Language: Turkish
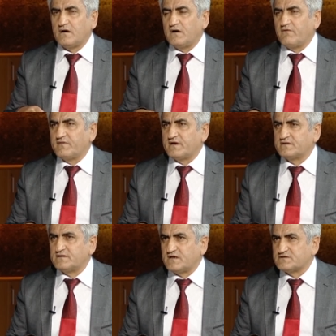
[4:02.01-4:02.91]

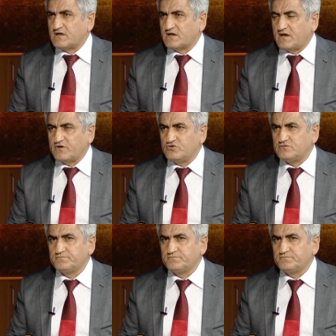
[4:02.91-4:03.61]
hayvanlarda da salgılanıyor.